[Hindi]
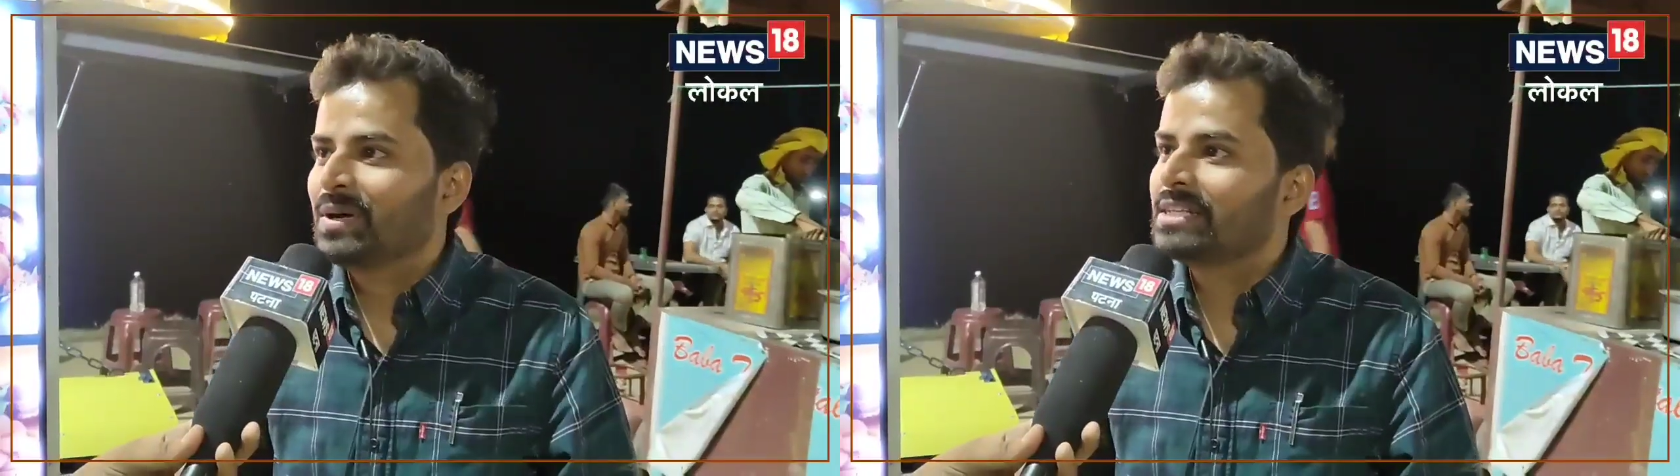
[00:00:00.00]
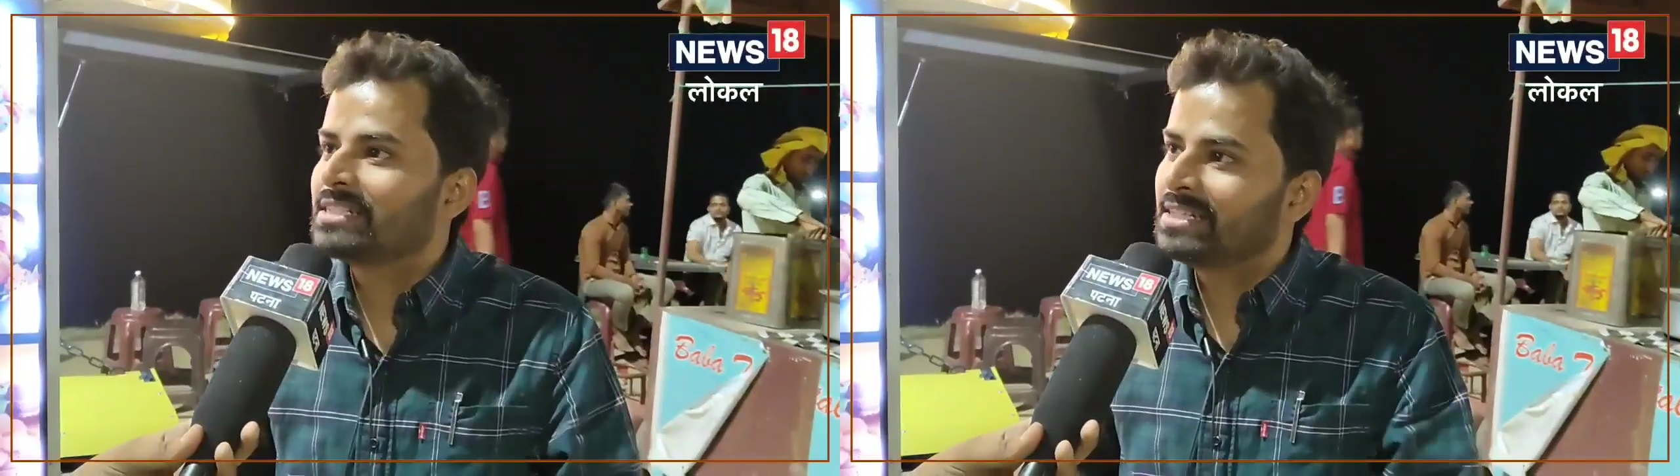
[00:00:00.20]

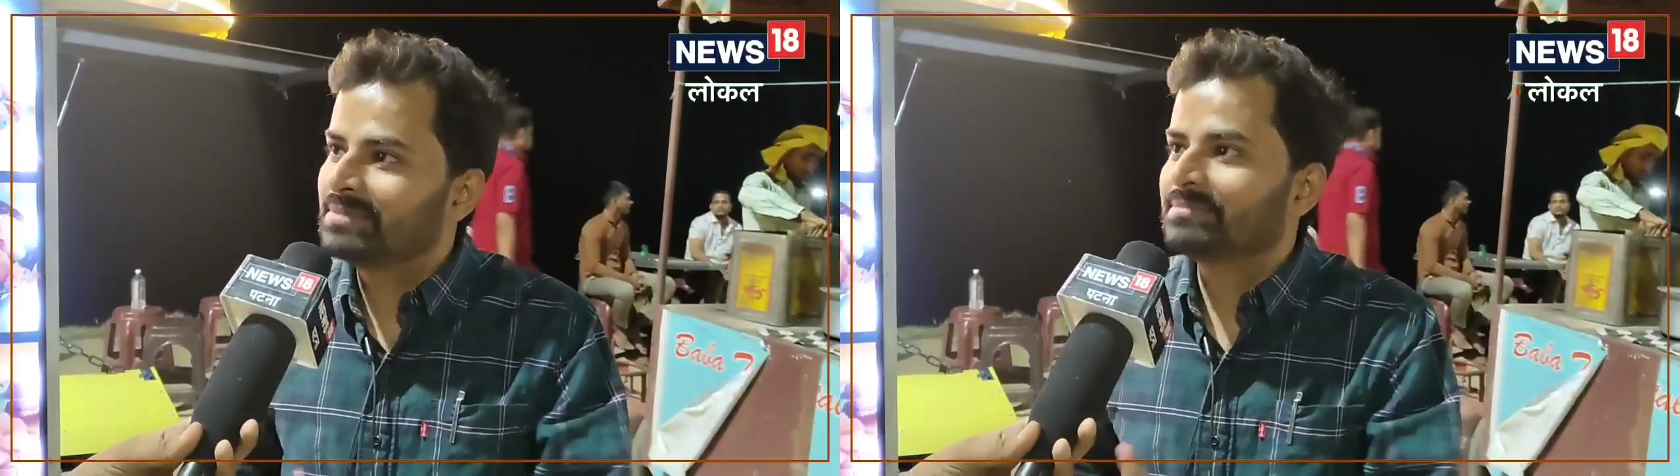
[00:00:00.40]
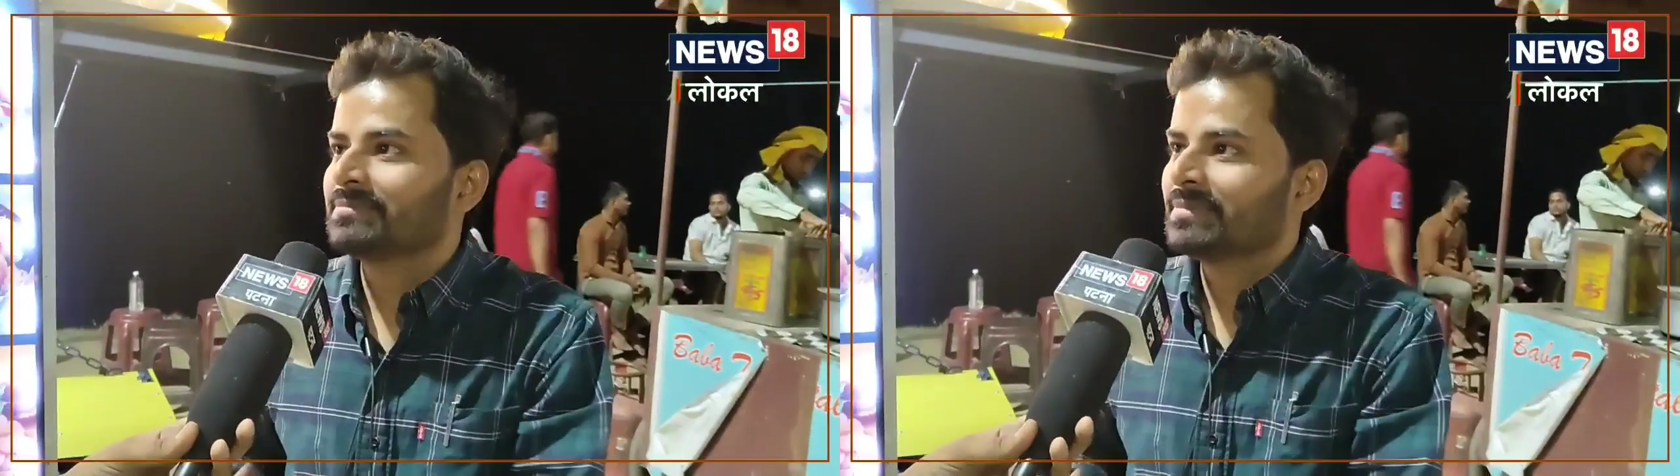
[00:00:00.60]
और
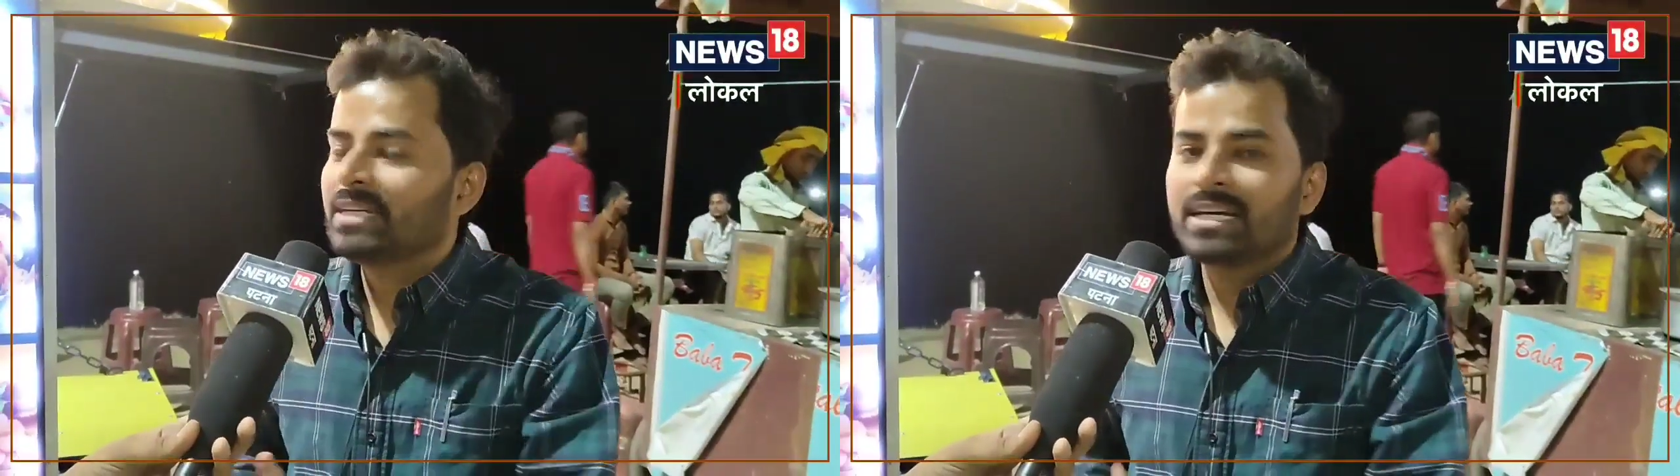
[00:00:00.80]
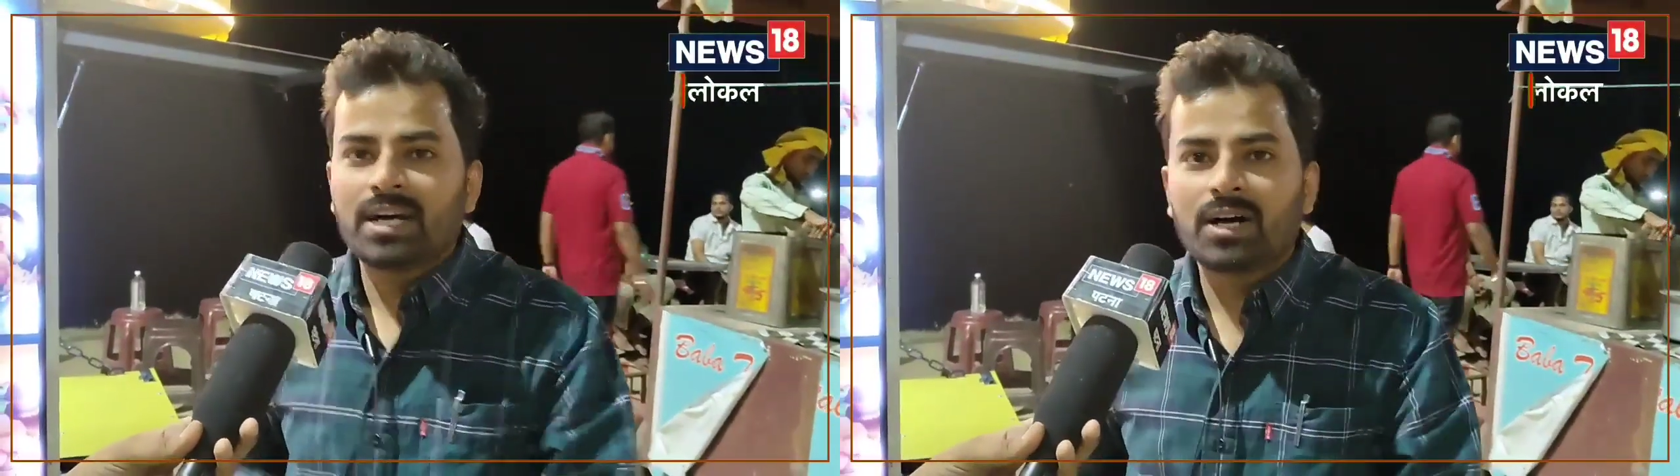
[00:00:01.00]
इसे
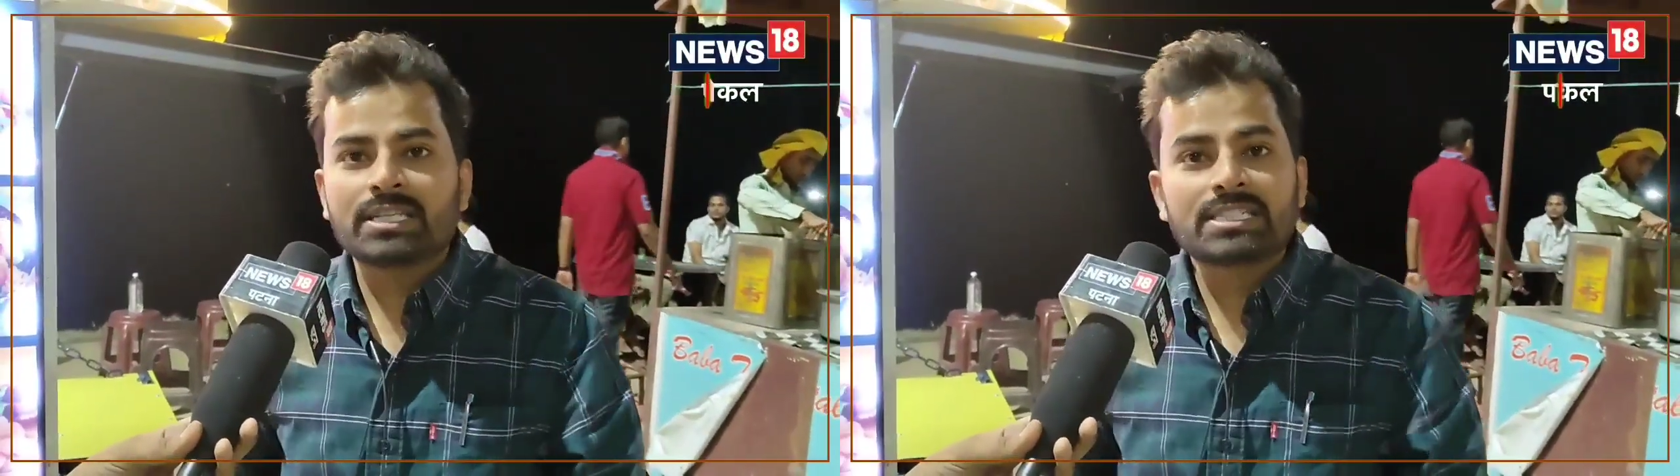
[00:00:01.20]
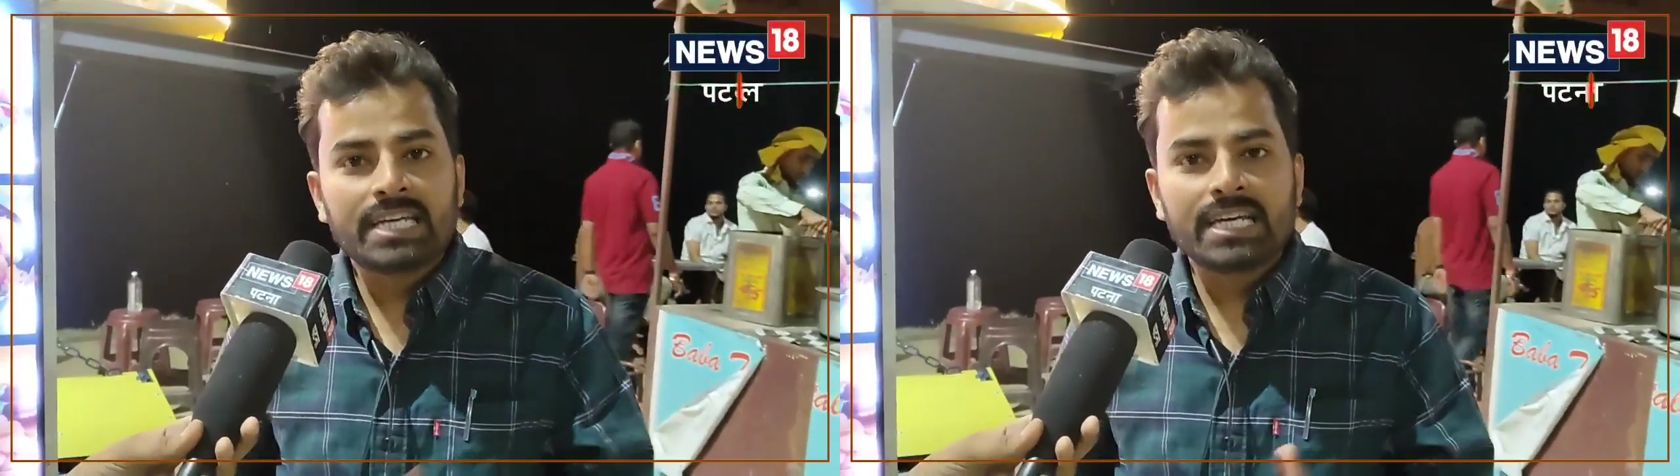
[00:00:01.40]

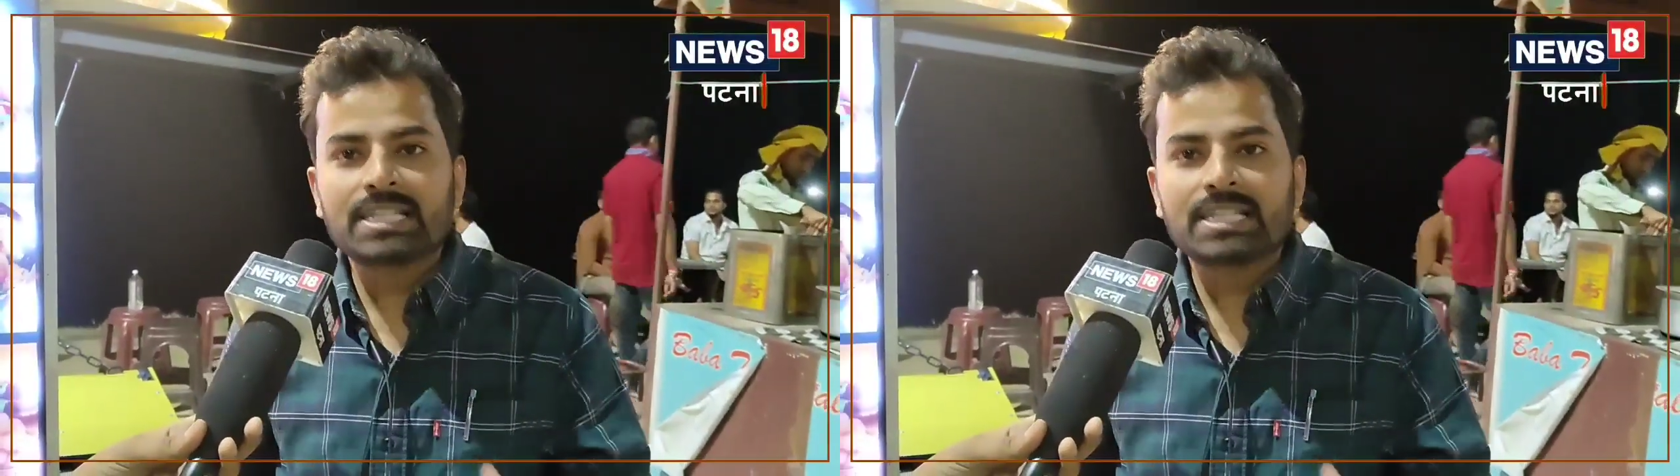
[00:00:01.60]
और इसे